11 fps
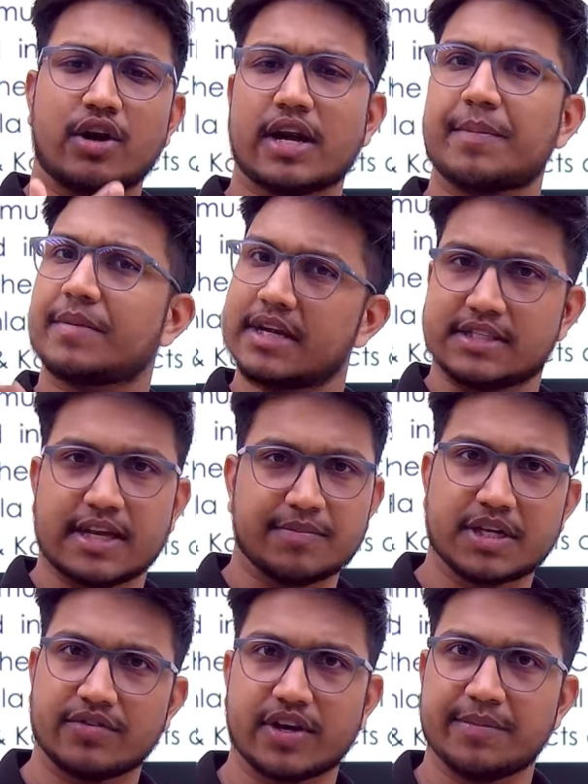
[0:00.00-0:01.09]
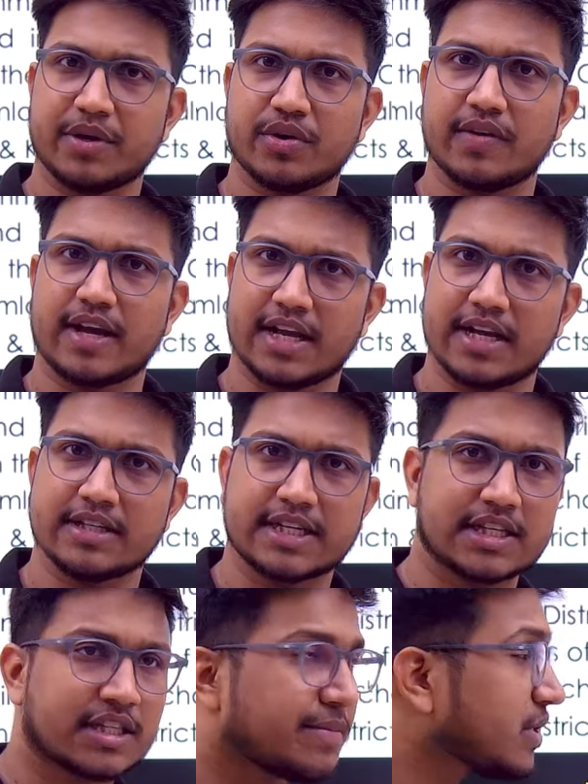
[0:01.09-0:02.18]
और आपका एग्जाम जनवरी में होने वाला है
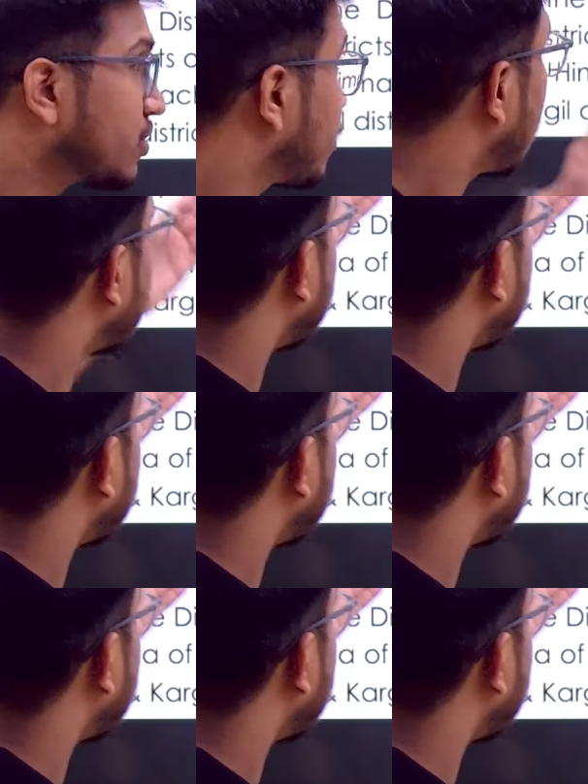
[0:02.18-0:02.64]
ज्यादातर बच्चों का